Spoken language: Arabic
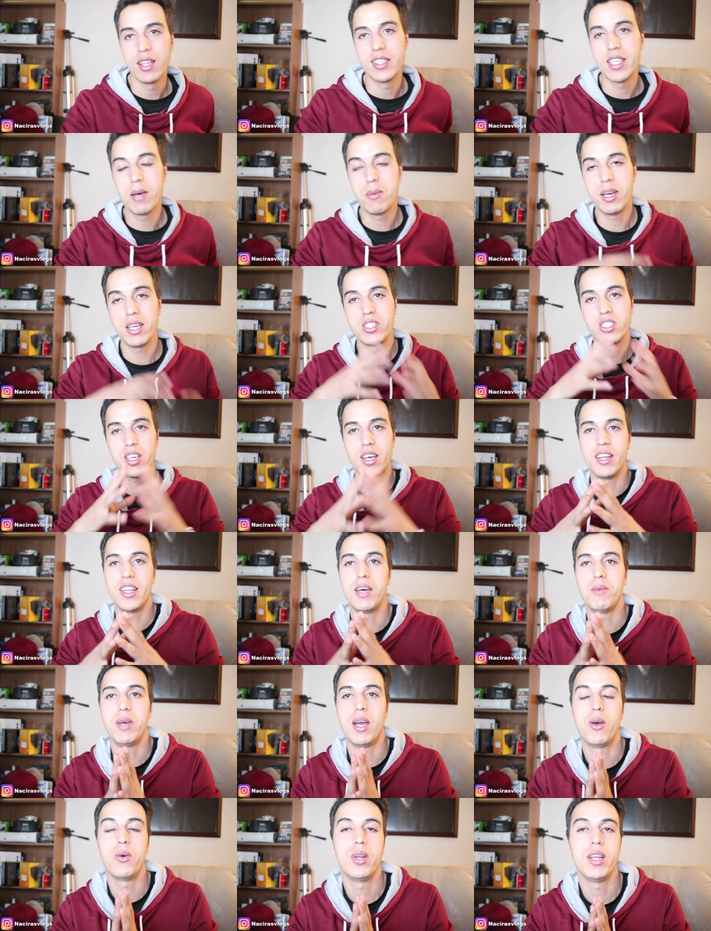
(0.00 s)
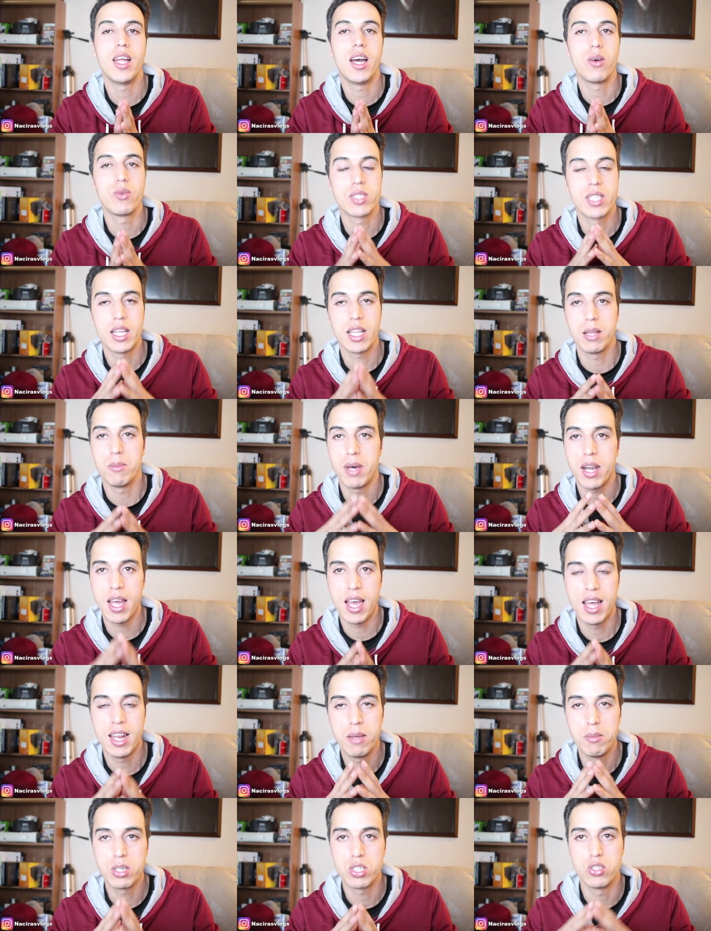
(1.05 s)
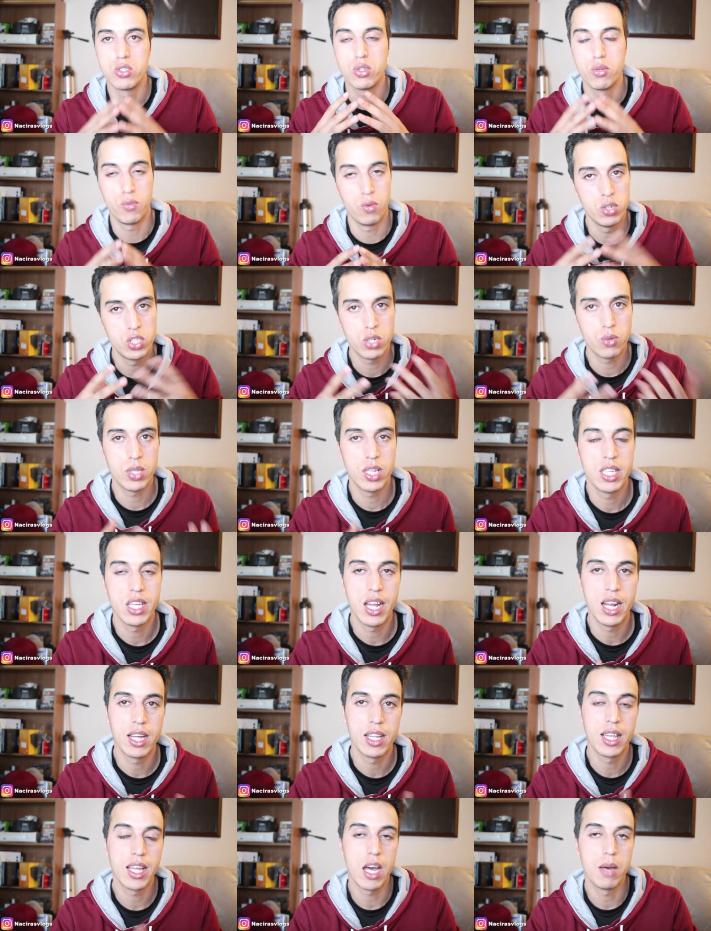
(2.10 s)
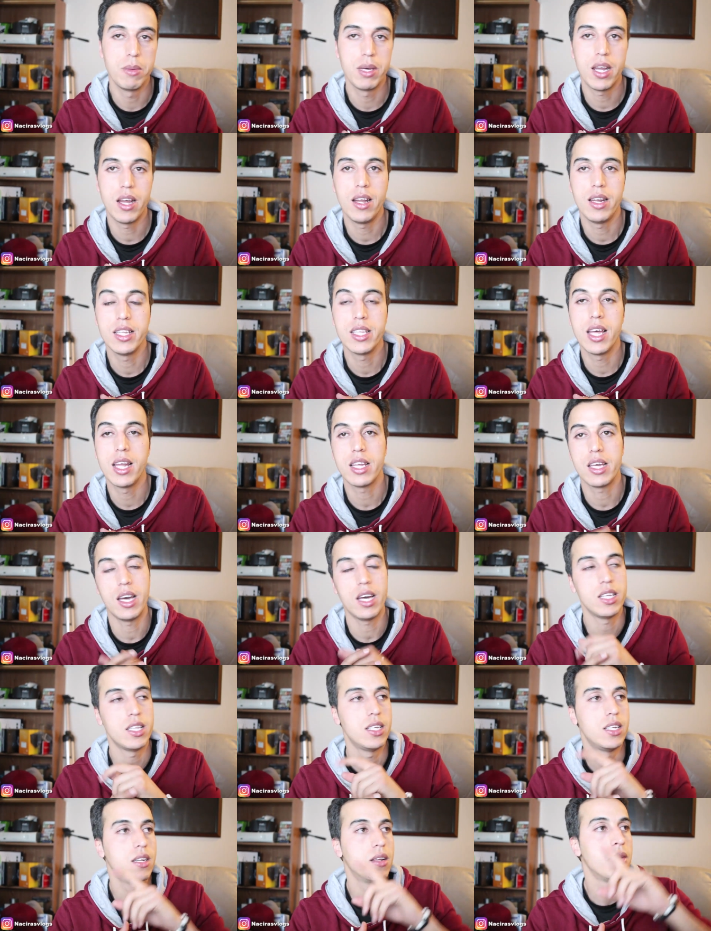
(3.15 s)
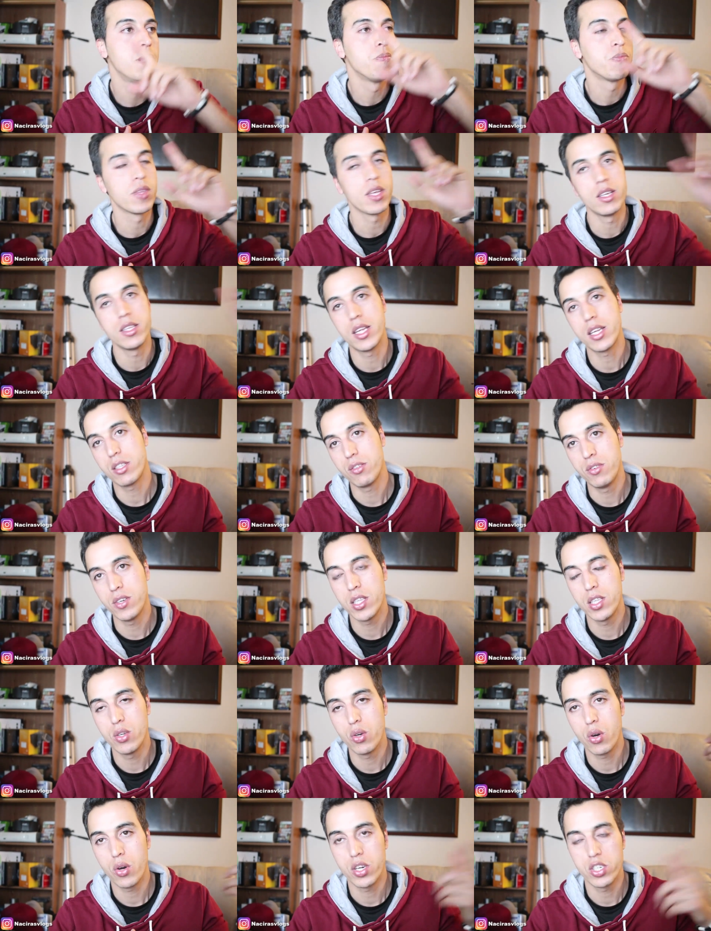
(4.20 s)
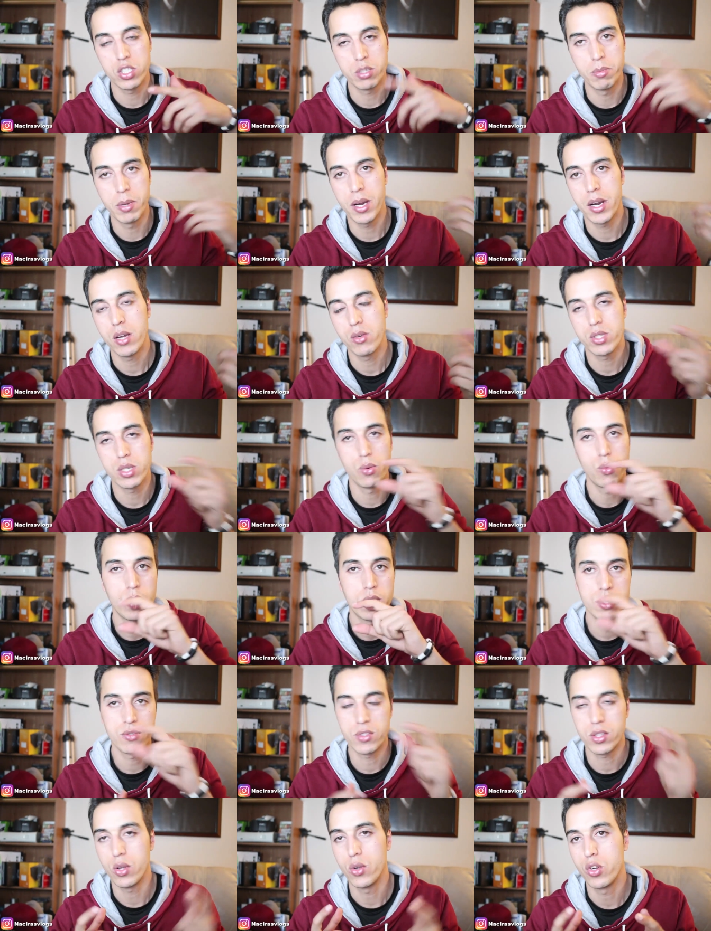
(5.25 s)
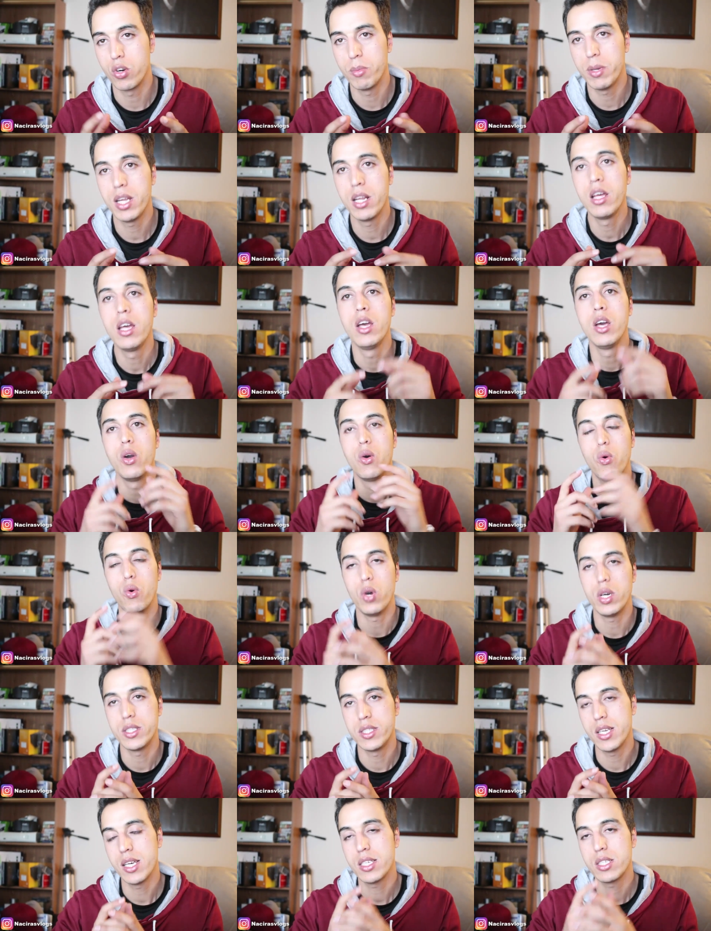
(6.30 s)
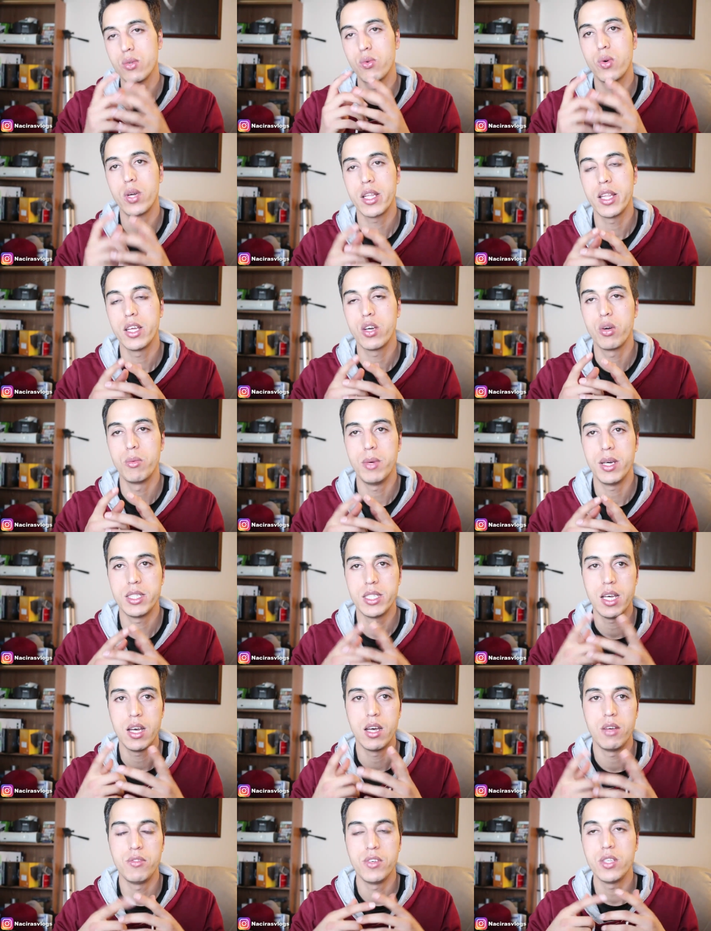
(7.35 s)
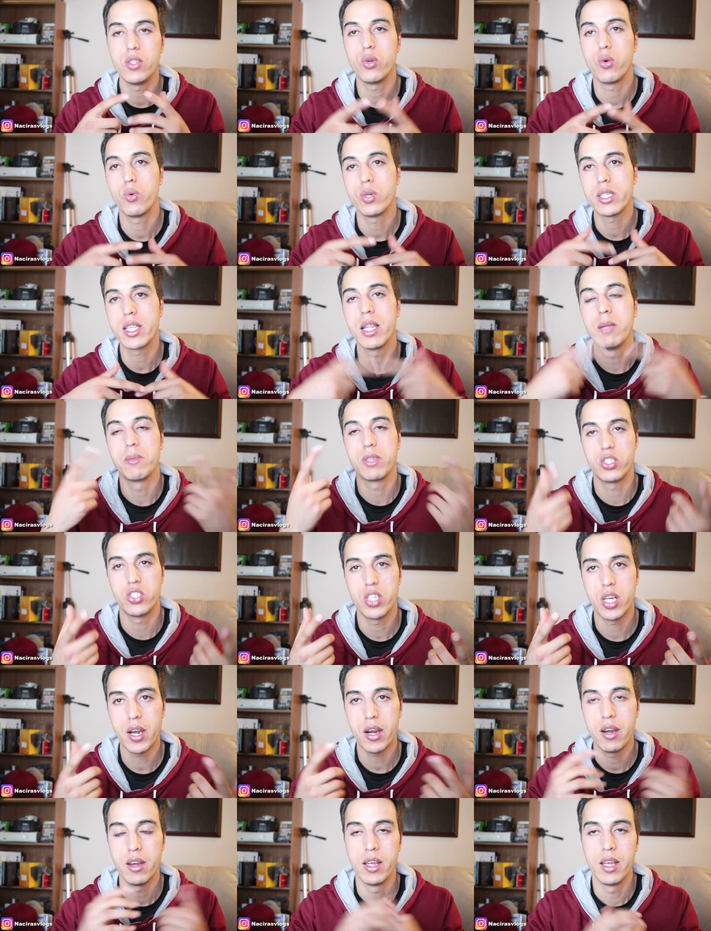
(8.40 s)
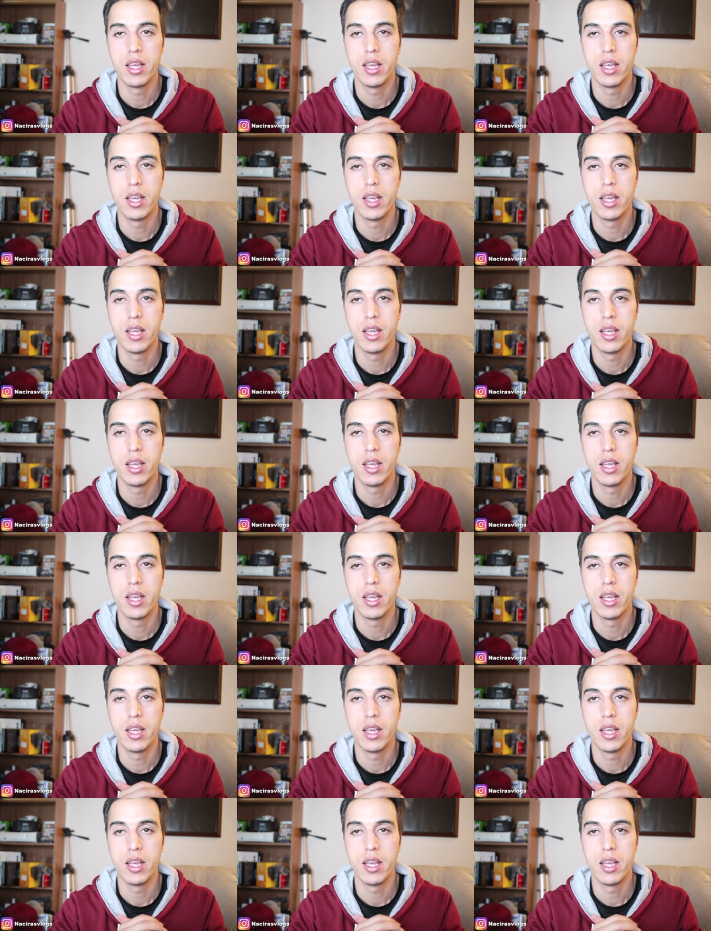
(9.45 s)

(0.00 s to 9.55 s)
دابا ان شاء الله بحول الله وصلت المرحله باش نشوفوا الجوده ديال هذه الكاميرا لذلك غادي درت فيديو خرجت برا وصورت في الطوموبيل وحتى صورت لكم حتى فيديو وسط المتجر